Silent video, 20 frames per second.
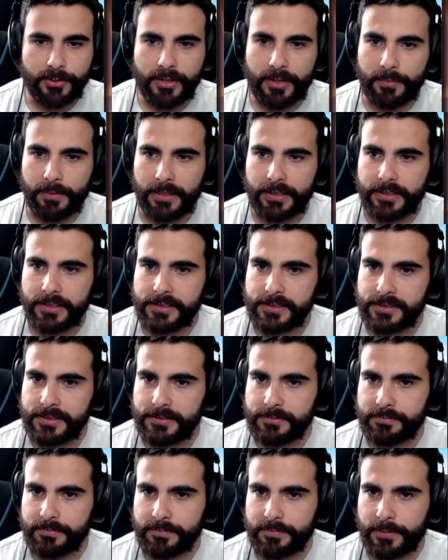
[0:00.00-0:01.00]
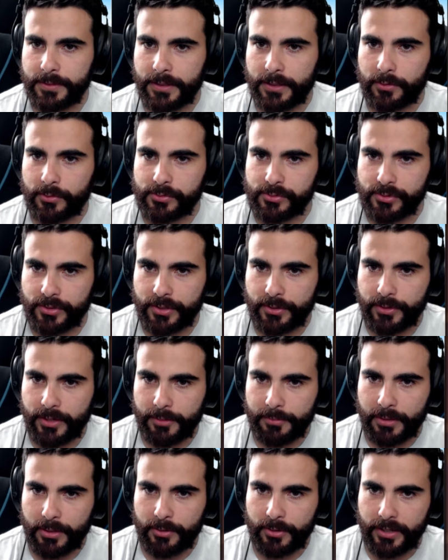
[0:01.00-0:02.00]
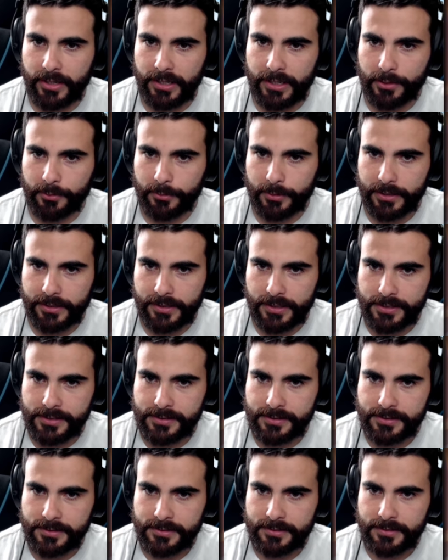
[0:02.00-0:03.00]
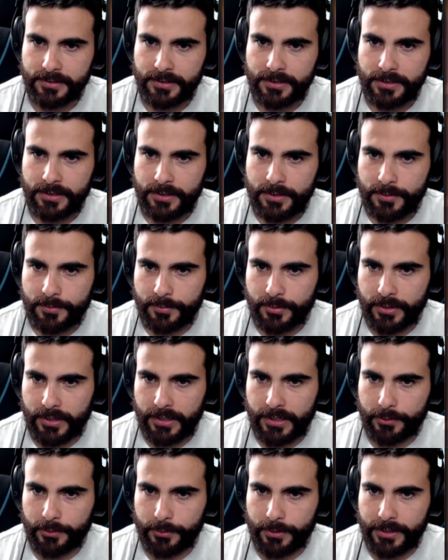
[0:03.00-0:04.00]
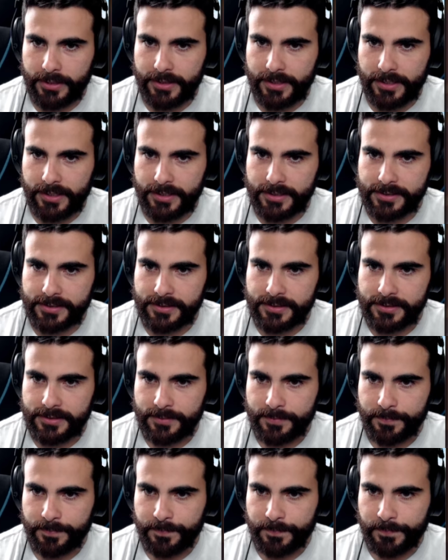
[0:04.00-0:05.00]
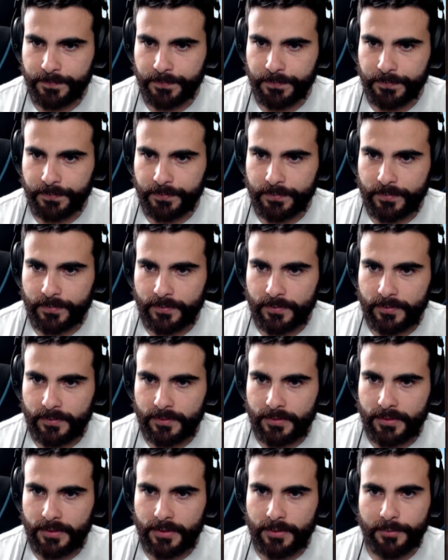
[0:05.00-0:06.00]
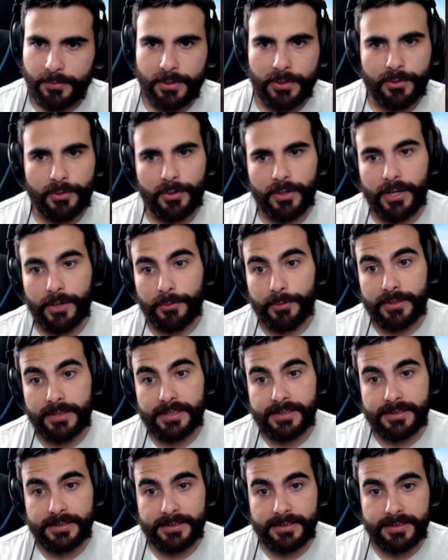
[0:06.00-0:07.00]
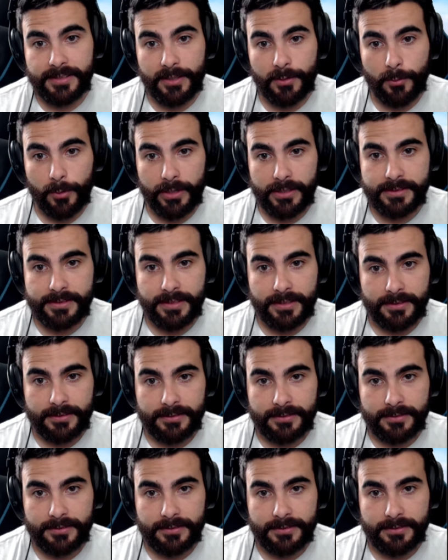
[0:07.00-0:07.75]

diamantes. Incluso creo que mejor que las runitas. Porque las runitas... Bueno, no, las runitas sí, cuestan.